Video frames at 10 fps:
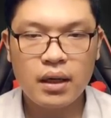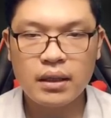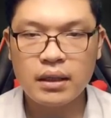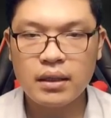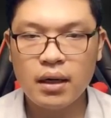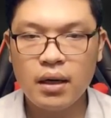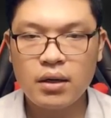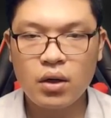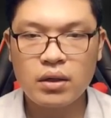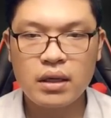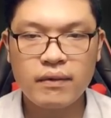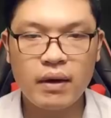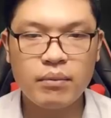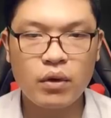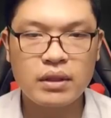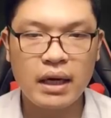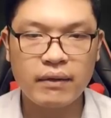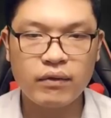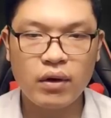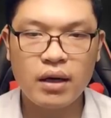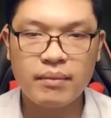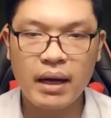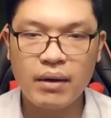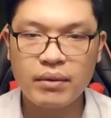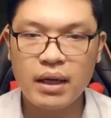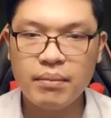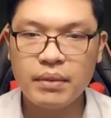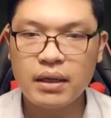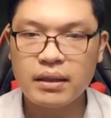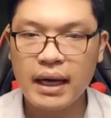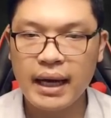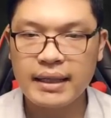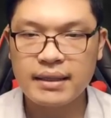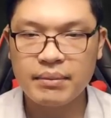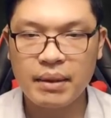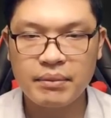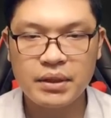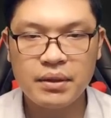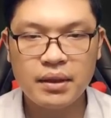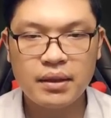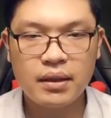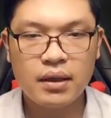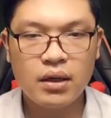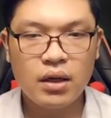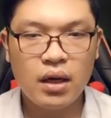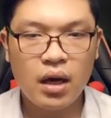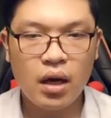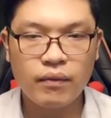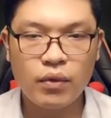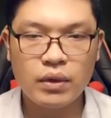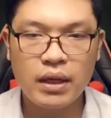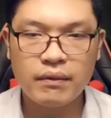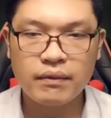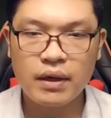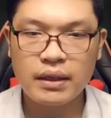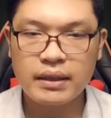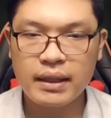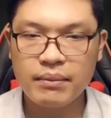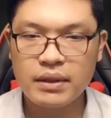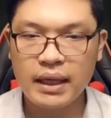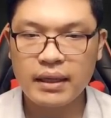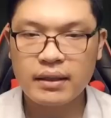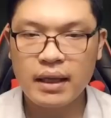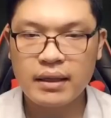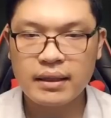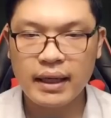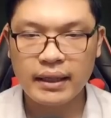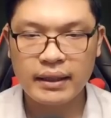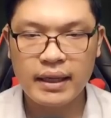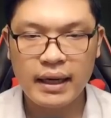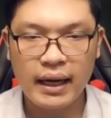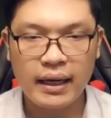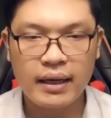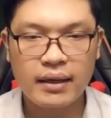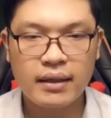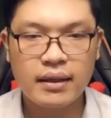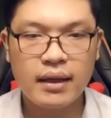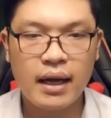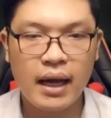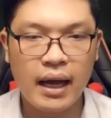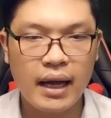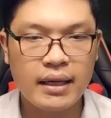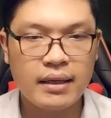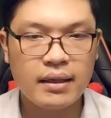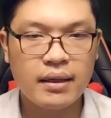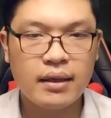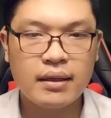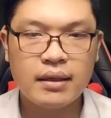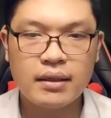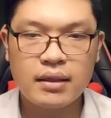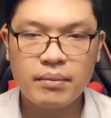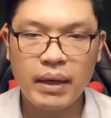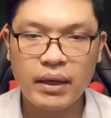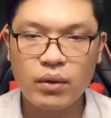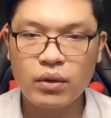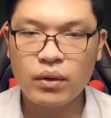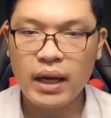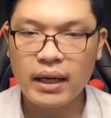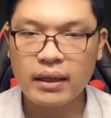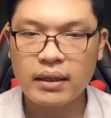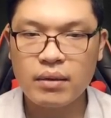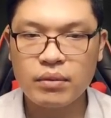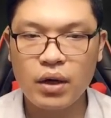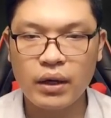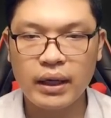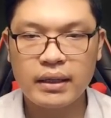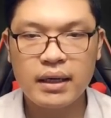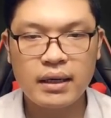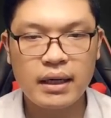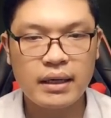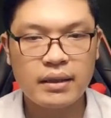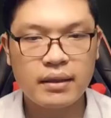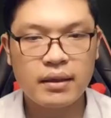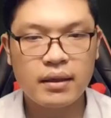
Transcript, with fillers: Hơn nữa còn dẫn phát một tràng võ lâm hạo kiếp hơn 200 năm trước. Hồng Vũ Thiên Vương chém sạch thần cảnh thiên hạ. Ai? Chân mày của Thôi Hằng không khỏi nhấc lên.